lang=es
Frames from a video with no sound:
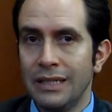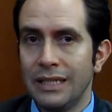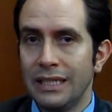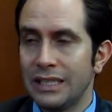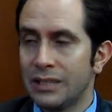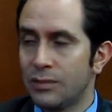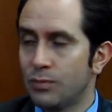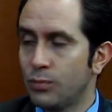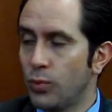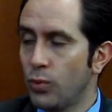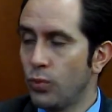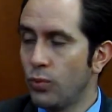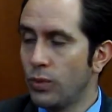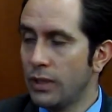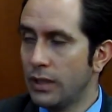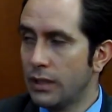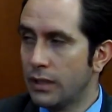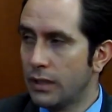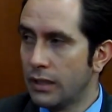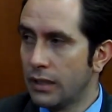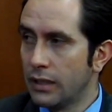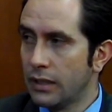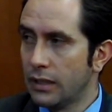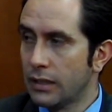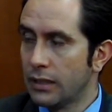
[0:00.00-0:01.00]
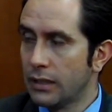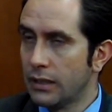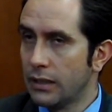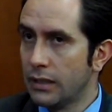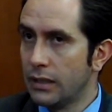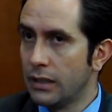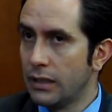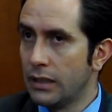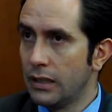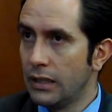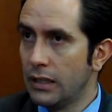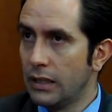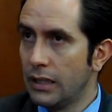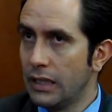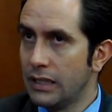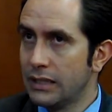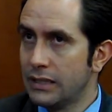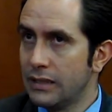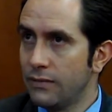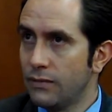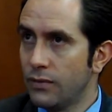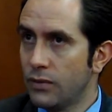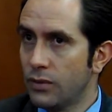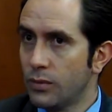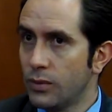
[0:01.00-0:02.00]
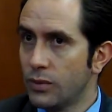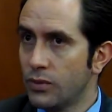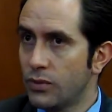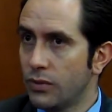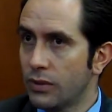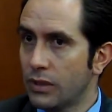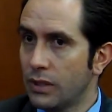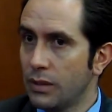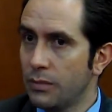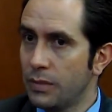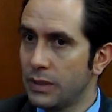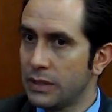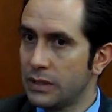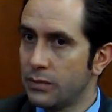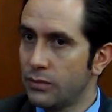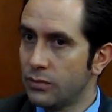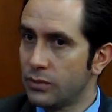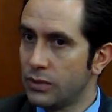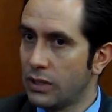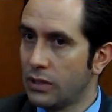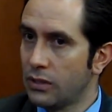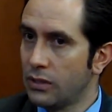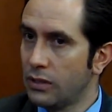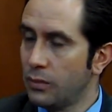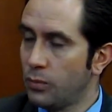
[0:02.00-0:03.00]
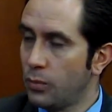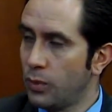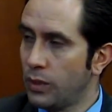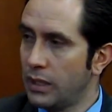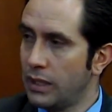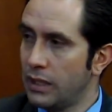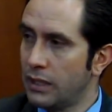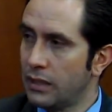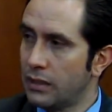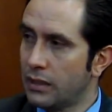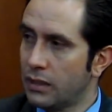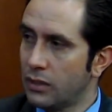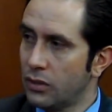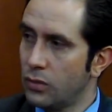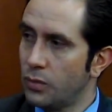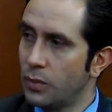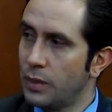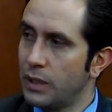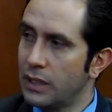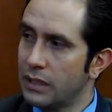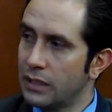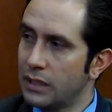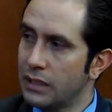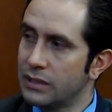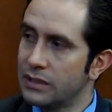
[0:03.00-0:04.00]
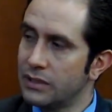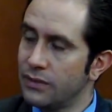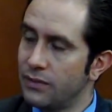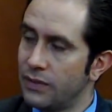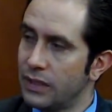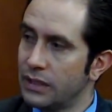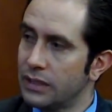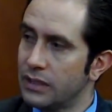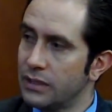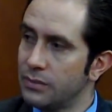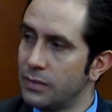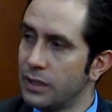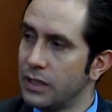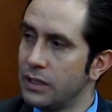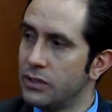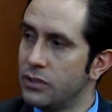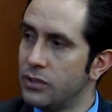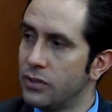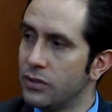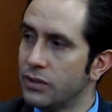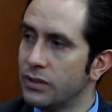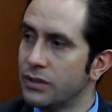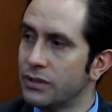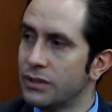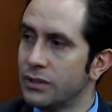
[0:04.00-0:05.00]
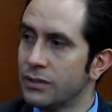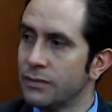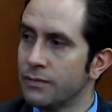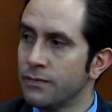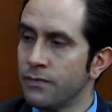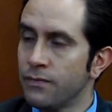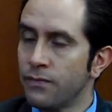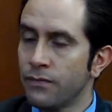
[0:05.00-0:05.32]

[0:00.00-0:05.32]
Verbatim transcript: es publicar esa información que empecemos a recopilar de las diferentes mediciones